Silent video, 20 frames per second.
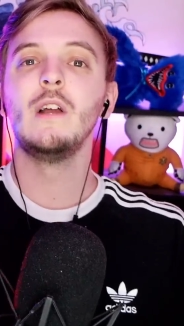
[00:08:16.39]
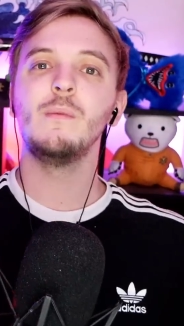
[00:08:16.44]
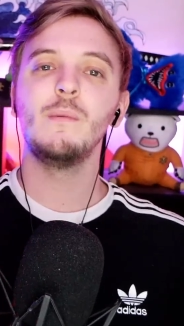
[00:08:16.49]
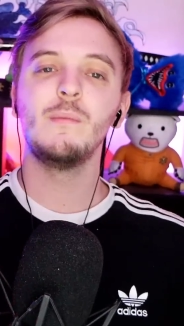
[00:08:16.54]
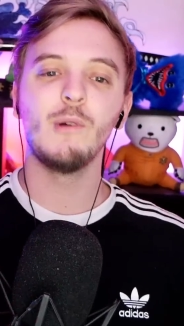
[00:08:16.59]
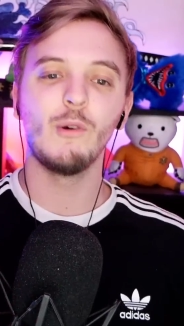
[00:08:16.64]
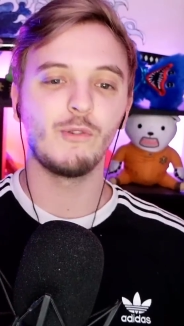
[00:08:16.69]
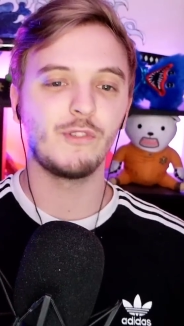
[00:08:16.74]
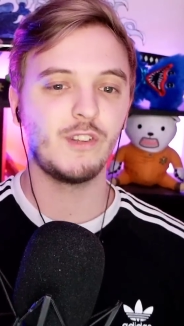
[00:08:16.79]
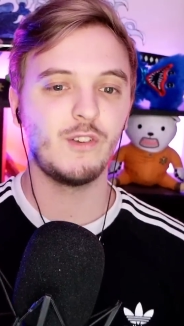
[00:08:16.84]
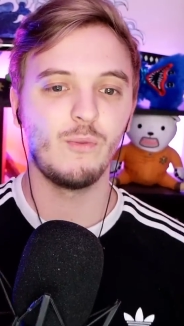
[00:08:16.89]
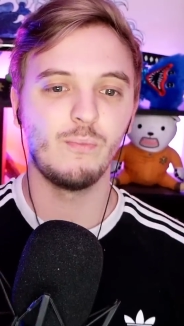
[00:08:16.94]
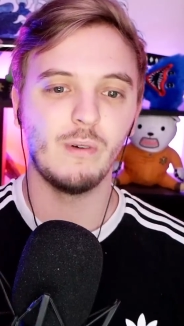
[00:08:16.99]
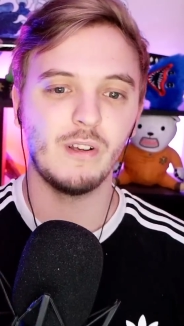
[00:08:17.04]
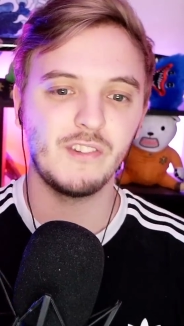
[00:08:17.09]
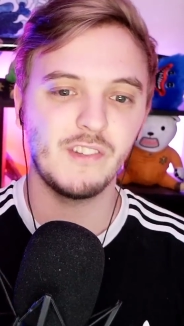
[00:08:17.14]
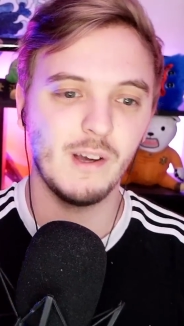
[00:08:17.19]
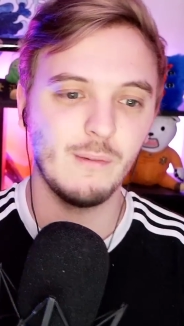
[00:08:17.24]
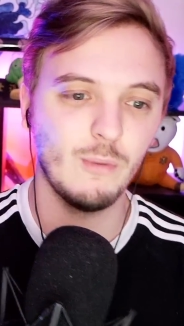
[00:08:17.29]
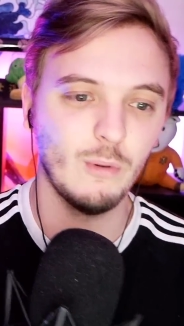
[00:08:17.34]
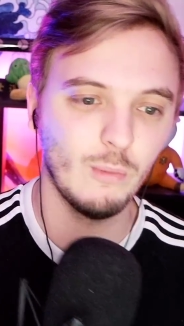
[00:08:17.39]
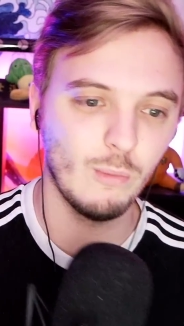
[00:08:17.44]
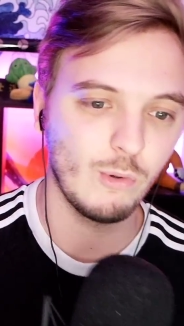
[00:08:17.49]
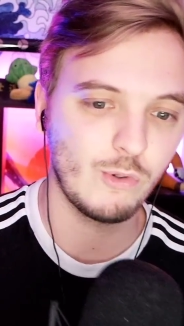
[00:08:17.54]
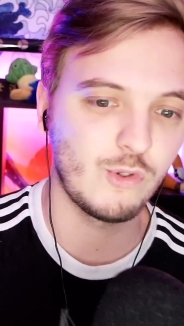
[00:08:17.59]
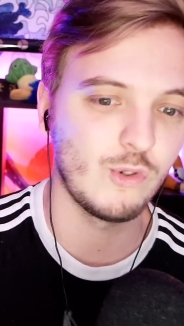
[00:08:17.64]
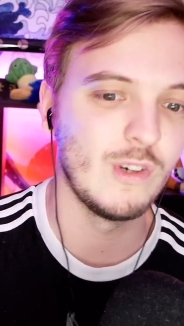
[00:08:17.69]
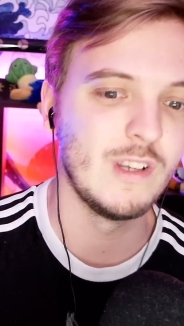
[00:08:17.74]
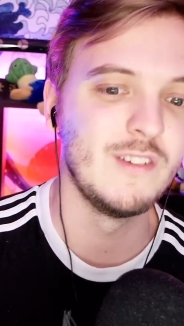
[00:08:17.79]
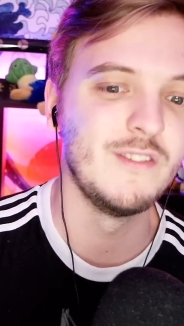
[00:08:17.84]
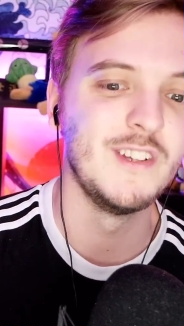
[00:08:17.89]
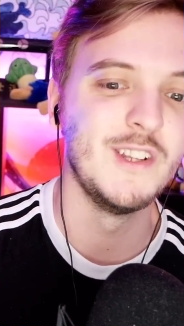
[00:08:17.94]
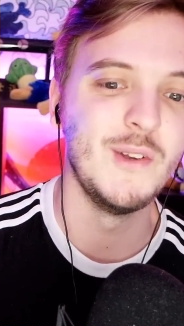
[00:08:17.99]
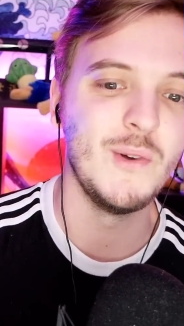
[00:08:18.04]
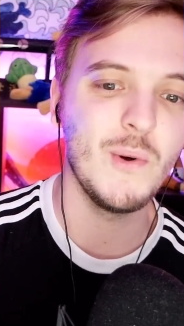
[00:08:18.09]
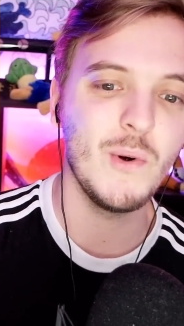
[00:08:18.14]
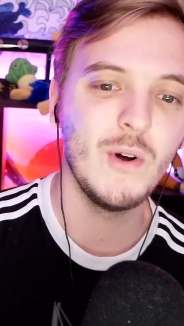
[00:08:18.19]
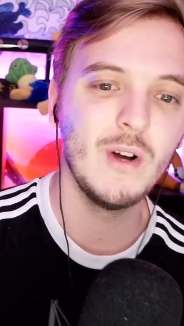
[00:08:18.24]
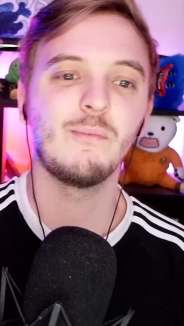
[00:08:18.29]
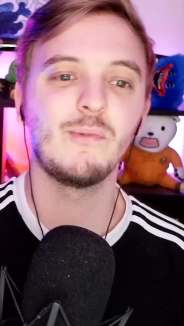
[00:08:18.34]
Vous aimez bien aussi, vous passer un bon moment sur les
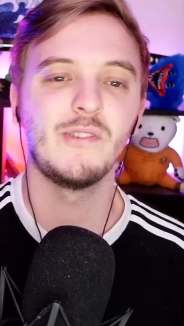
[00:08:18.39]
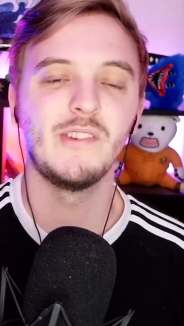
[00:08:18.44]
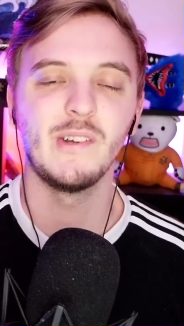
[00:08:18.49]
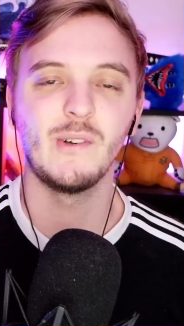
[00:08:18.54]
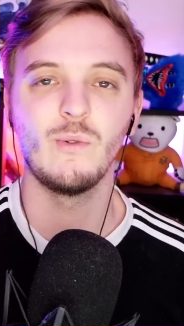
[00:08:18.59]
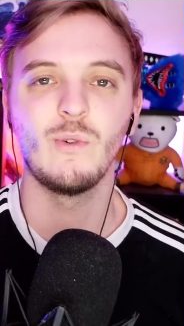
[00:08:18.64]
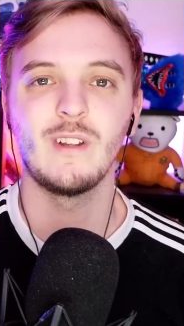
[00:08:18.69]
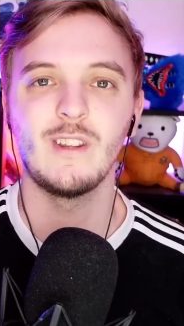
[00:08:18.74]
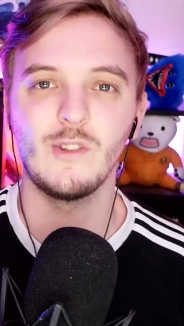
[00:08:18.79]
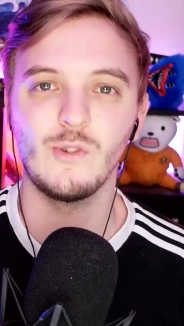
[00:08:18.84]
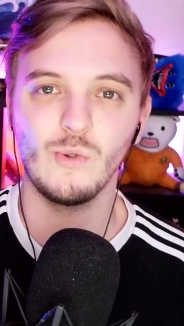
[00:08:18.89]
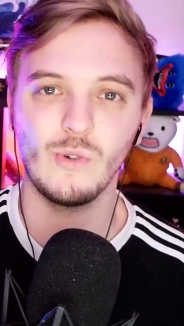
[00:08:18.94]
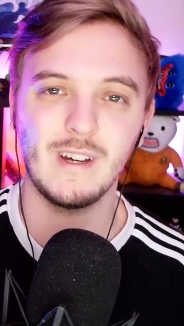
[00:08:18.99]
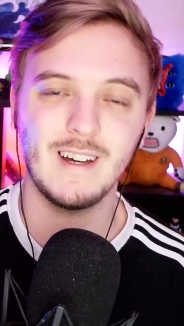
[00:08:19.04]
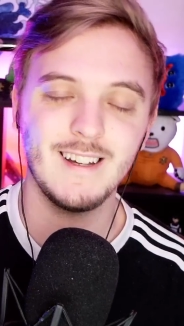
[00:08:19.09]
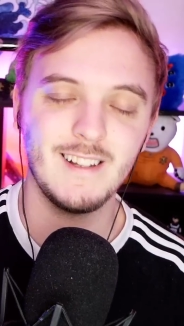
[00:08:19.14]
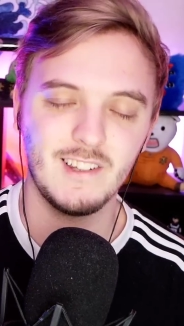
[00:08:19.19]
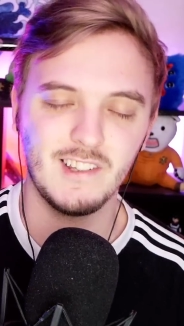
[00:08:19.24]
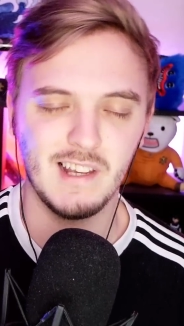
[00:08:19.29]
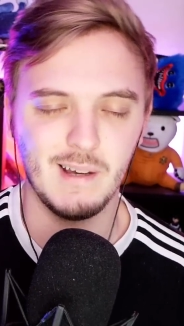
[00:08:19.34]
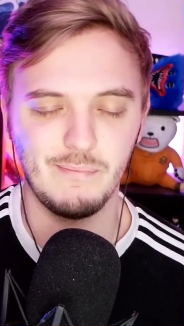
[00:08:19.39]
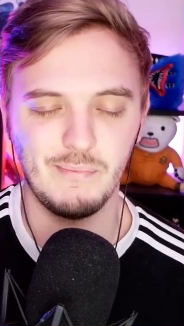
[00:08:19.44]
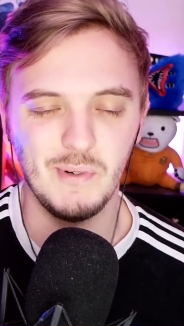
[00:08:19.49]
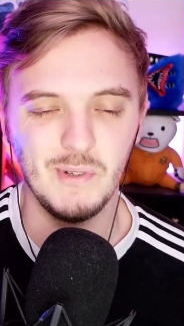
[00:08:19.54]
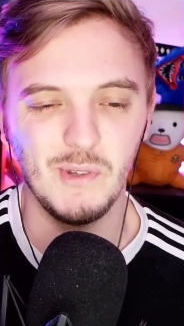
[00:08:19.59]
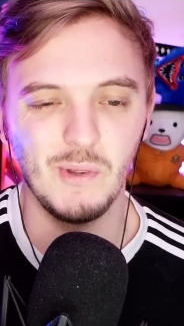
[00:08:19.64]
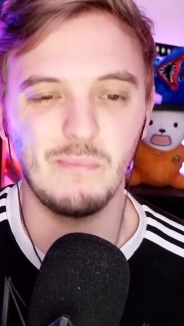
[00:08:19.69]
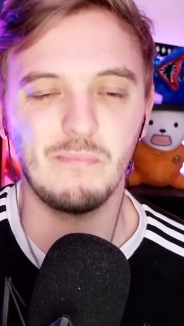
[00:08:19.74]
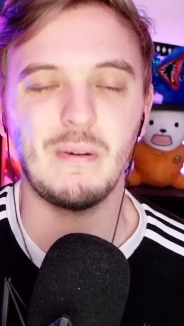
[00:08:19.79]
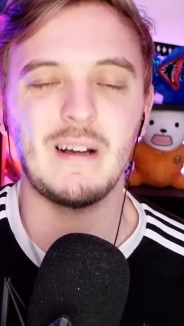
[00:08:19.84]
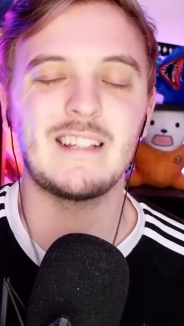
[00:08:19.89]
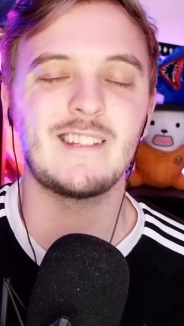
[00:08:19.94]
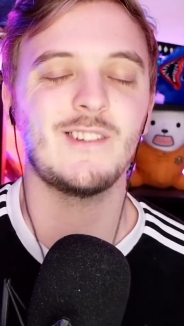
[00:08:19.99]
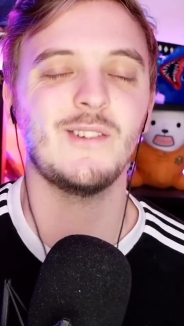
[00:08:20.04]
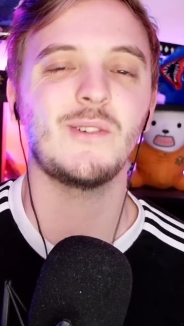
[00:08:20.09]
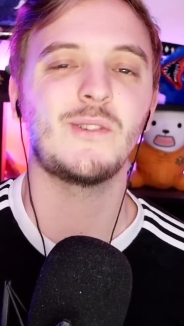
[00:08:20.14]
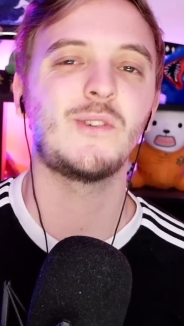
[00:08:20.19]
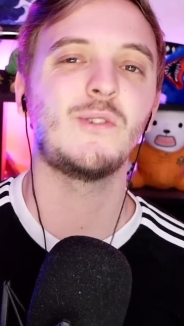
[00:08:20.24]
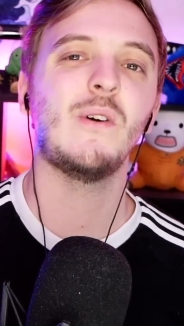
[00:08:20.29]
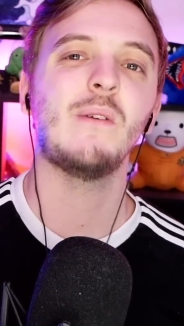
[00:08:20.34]
vidéos. En plus découvrir des secrets, c'est un peu notre
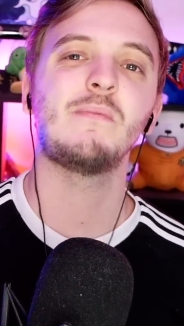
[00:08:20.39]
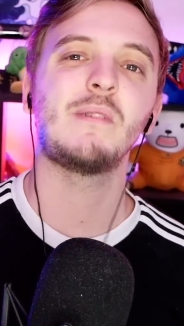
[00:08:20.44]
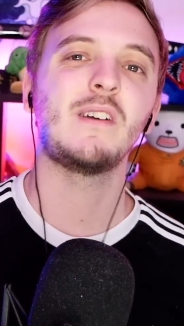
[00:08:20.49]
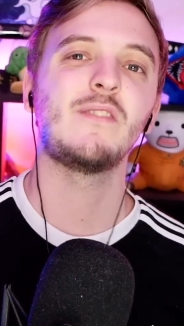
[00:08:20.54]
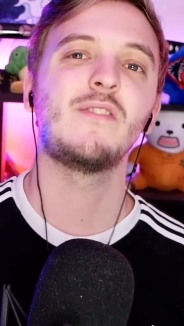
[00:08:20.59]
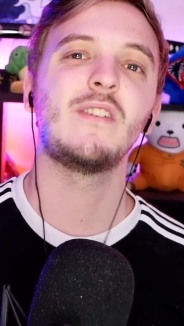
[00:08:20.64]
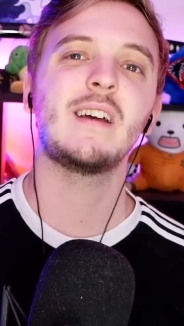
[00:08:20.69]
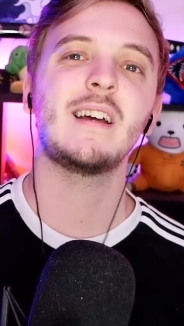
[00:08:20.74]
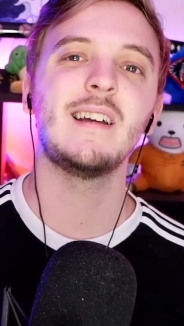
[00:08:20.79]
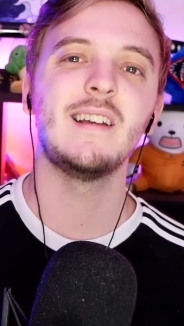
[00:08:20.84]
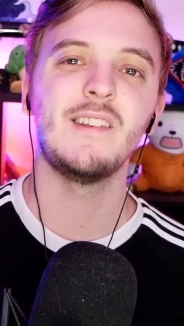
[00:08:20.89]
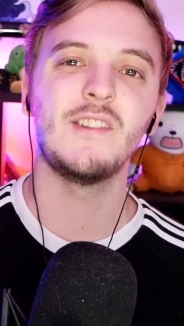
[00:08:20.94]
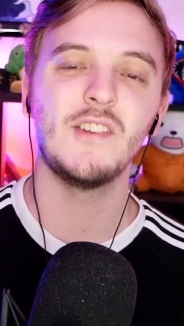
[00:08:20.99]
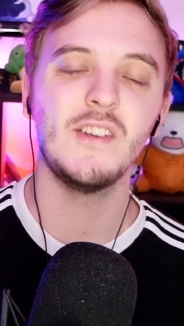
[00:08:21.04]
passe-temps, tu vois, préféré